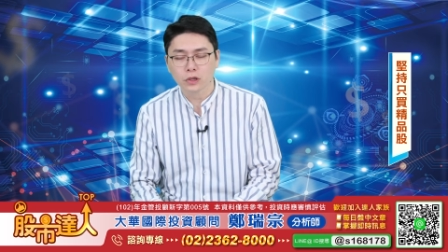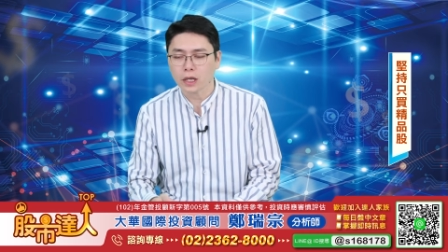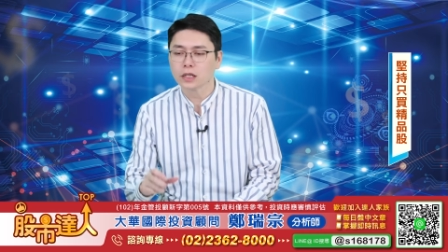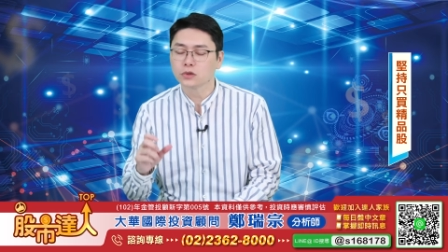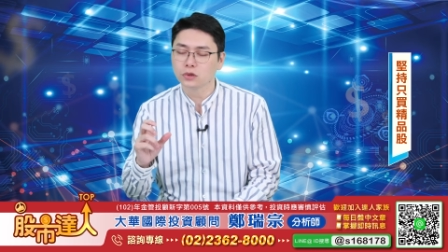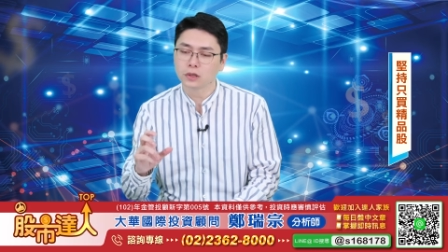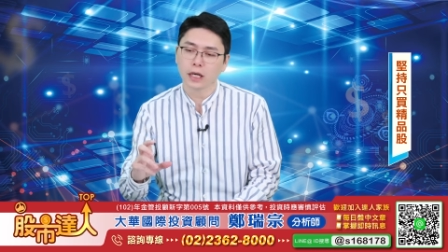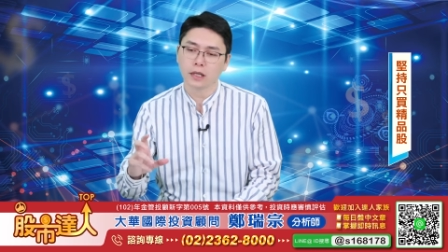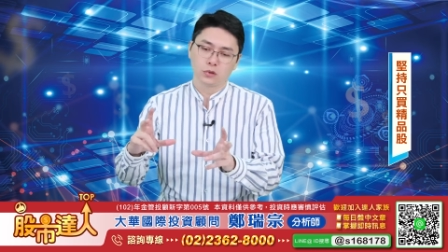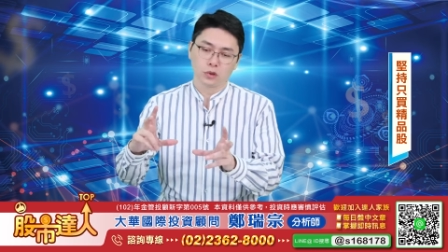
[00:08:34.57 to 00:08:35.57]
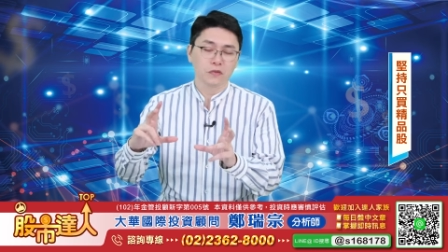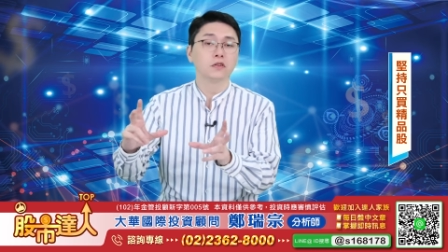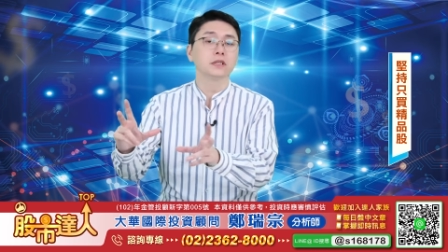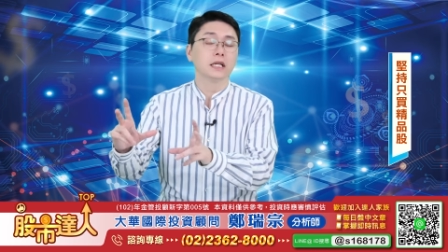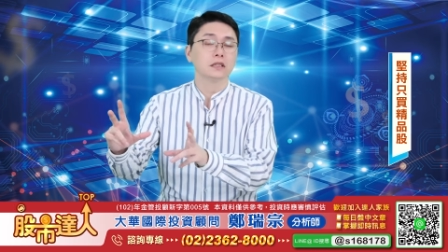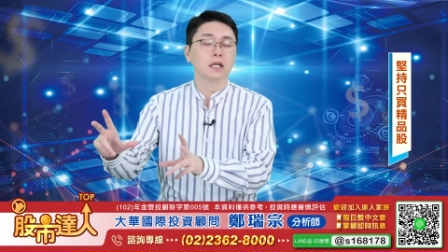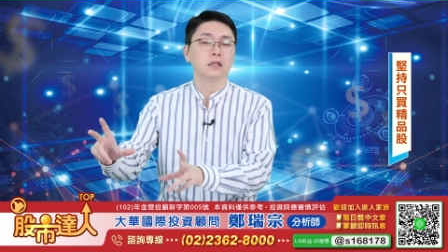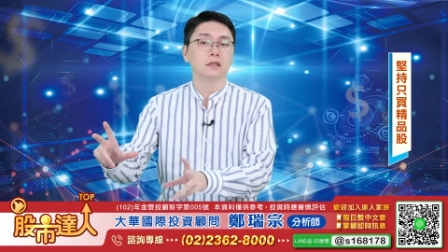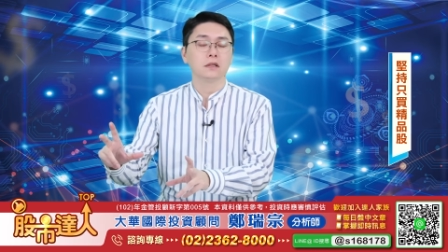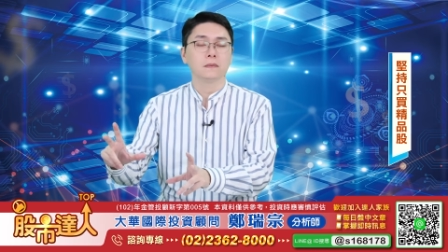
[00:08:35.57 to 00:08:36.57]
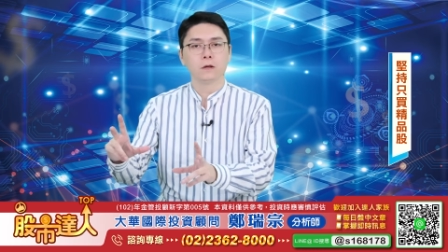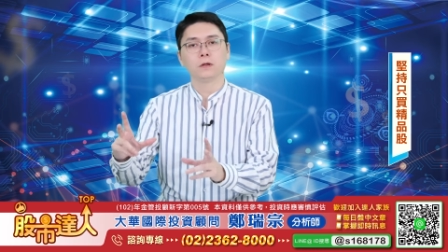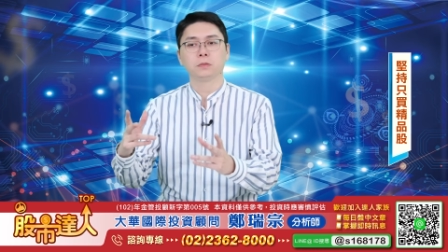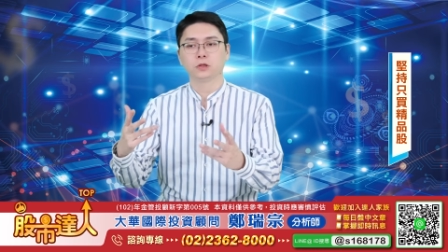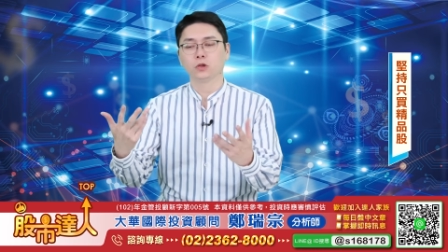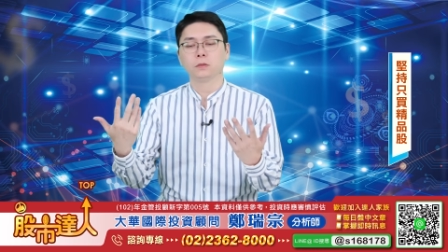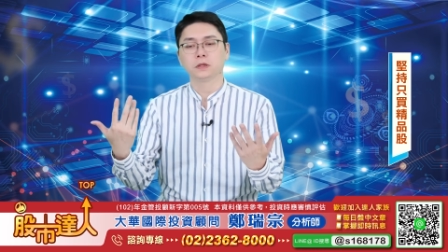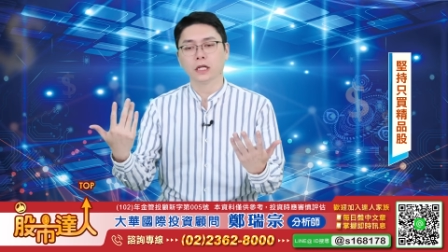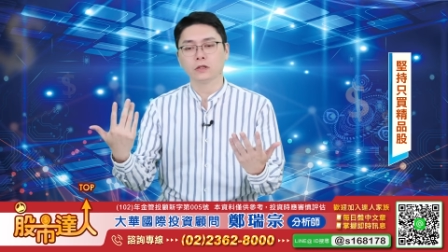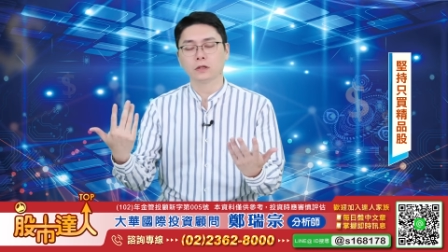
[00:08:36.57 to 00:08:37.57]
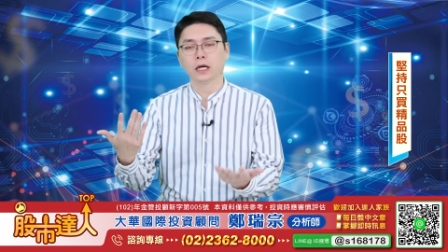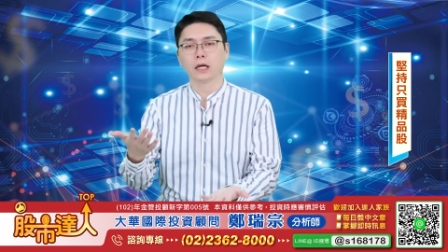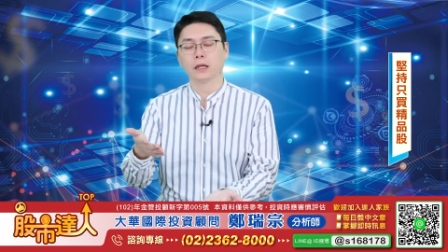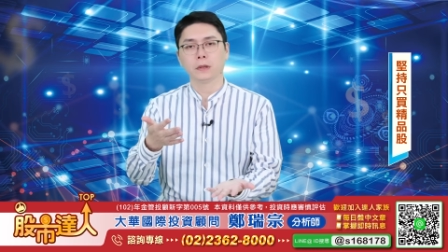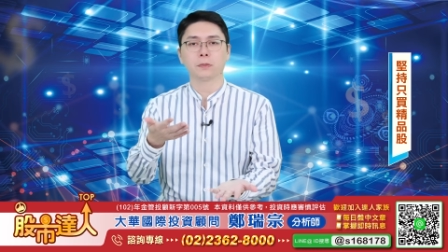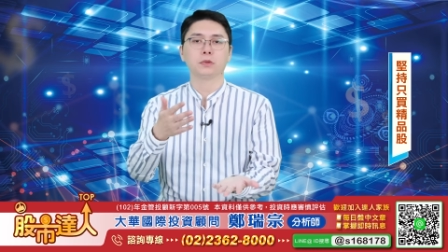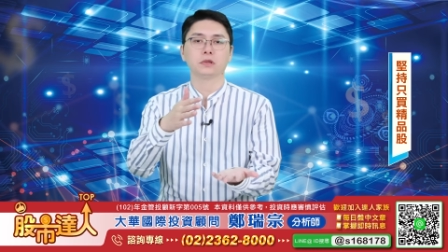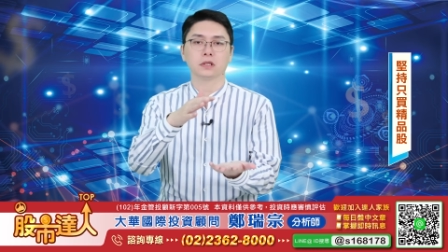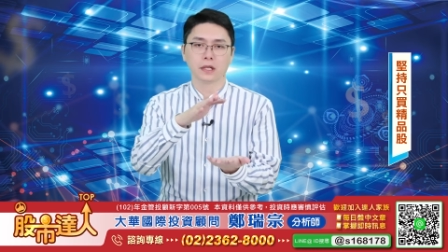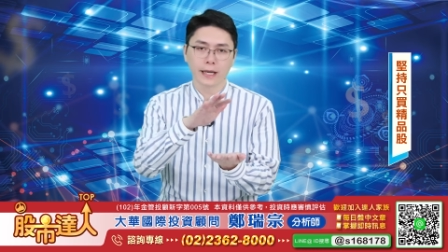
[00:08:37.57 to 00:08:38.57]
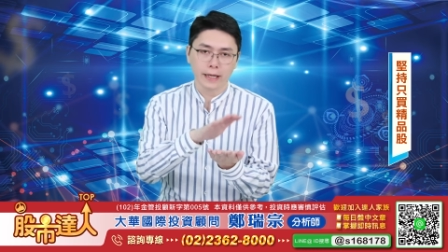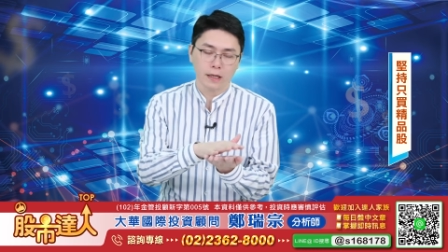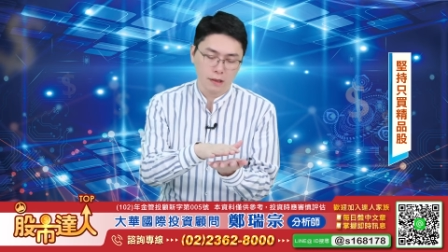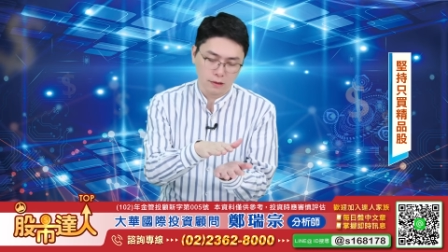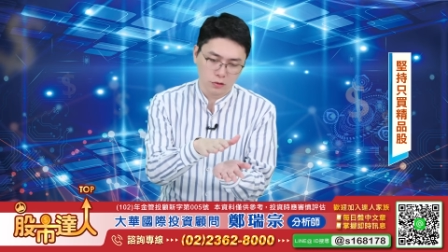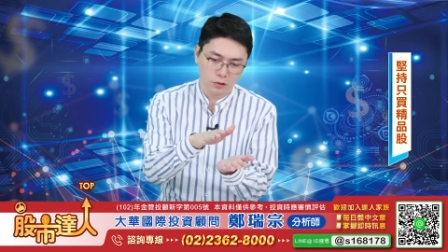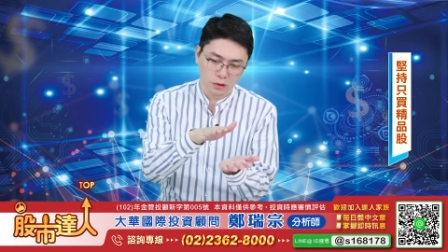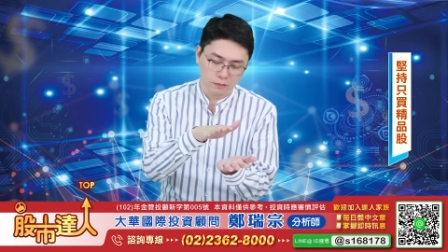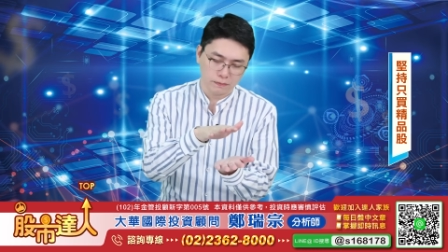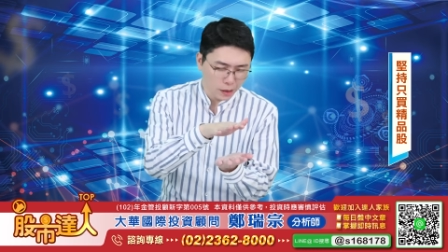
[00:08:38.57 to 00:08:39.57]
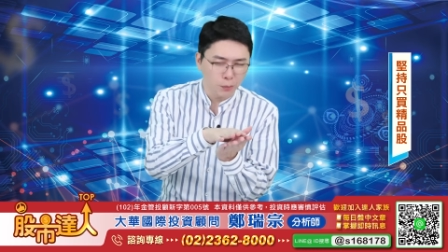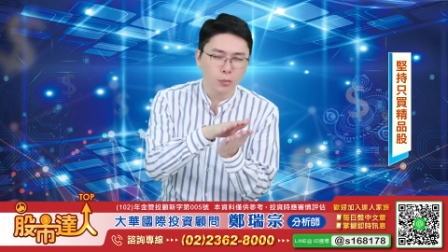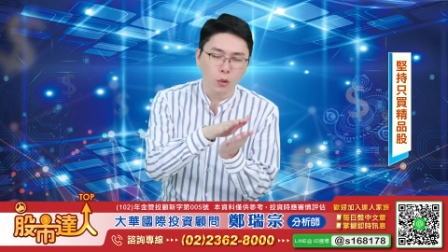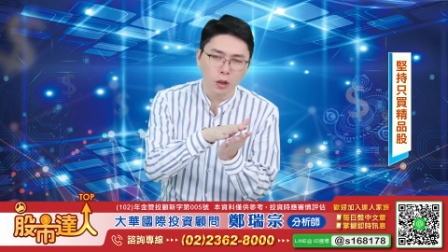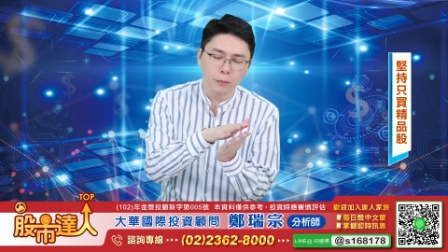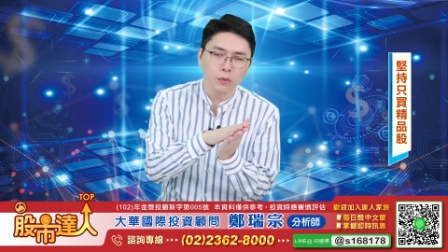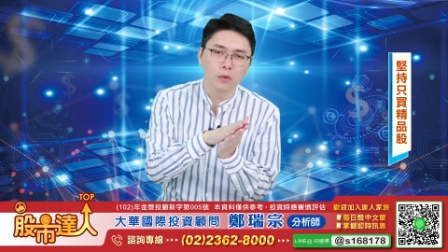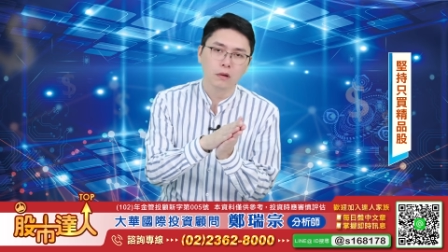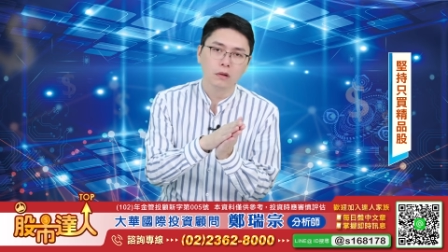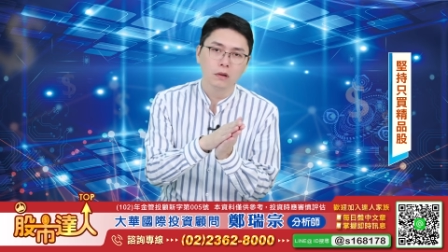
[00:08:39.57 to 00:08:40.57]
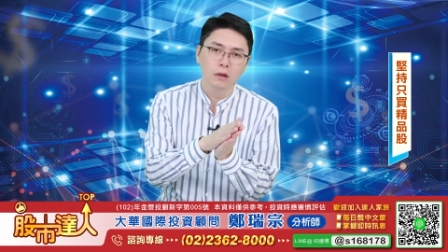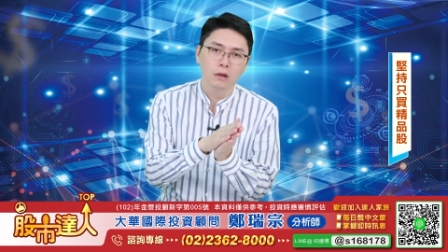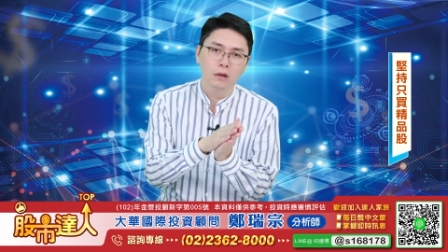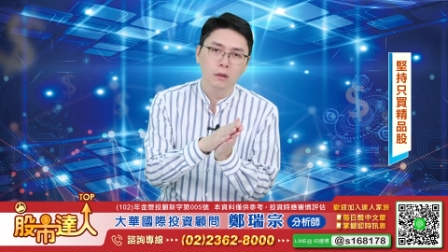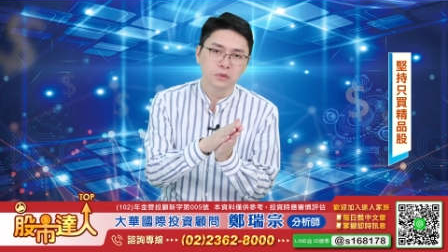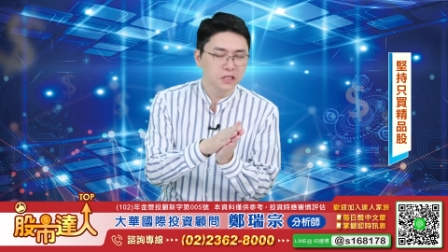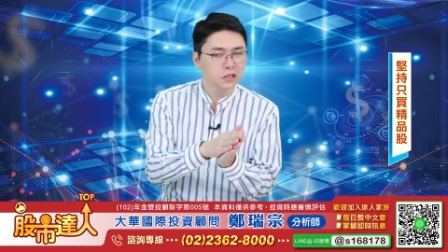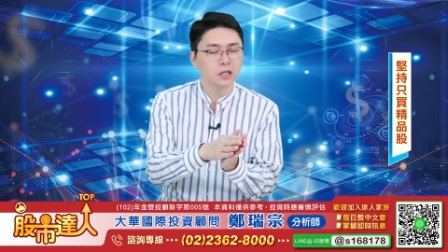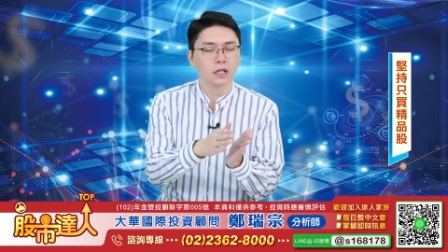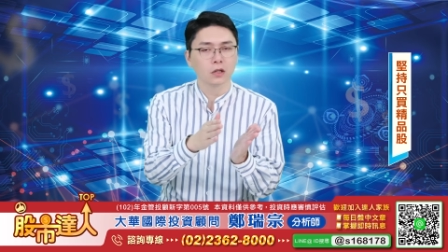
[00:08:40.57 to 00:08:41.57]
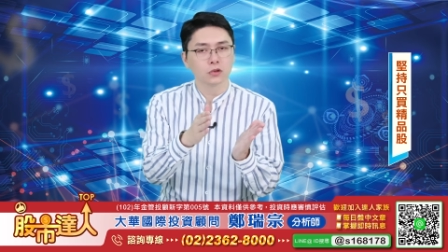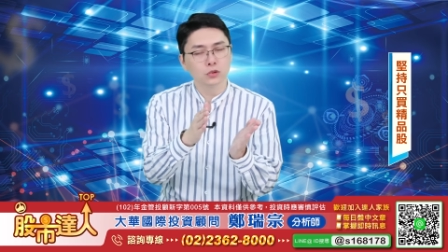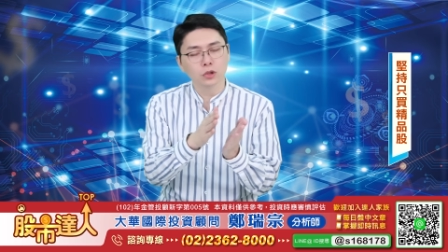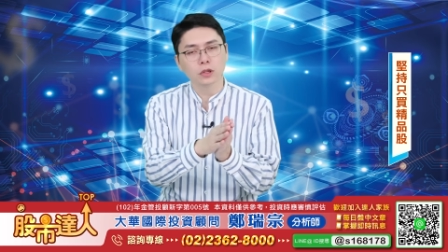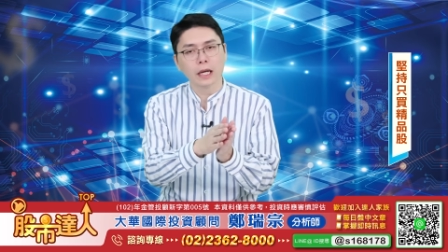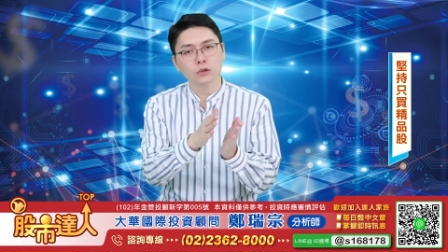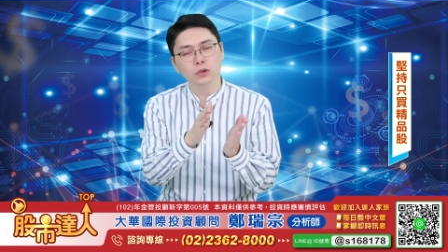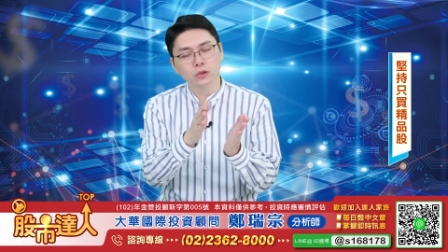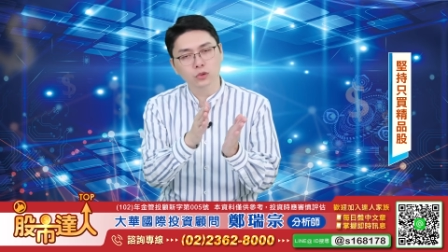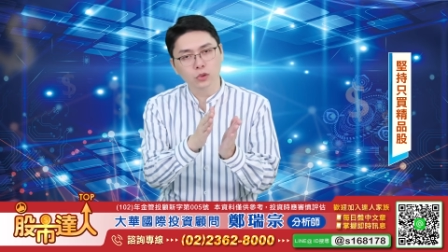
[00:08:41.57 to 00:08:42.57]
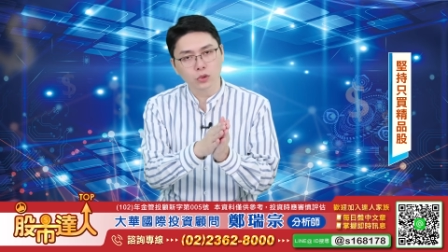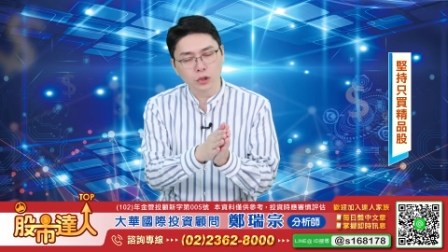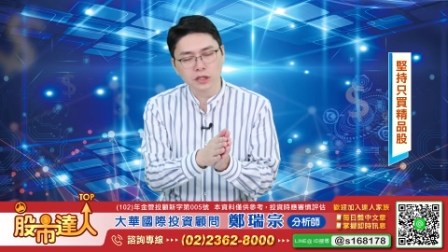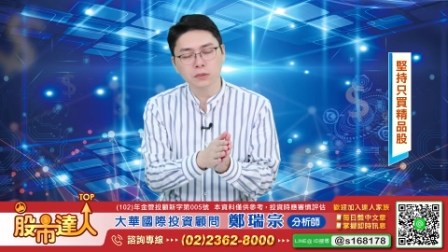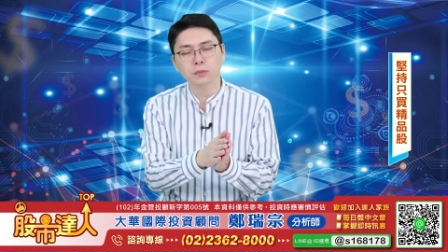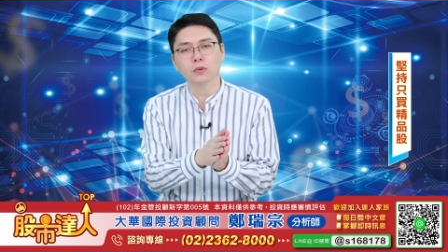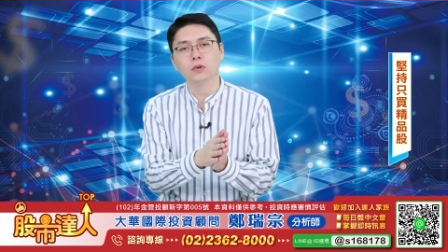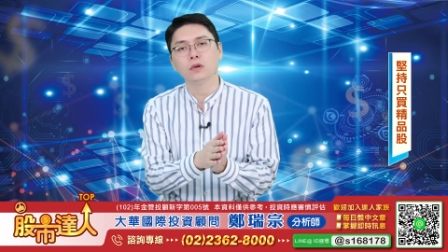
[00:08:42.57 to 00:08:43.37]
以它可以取代所谓的风扇的散热。因为比如说我们家有一台 MacBook Air， 就是很薄很薄哦，笔记电脑就越来越做越轻薄，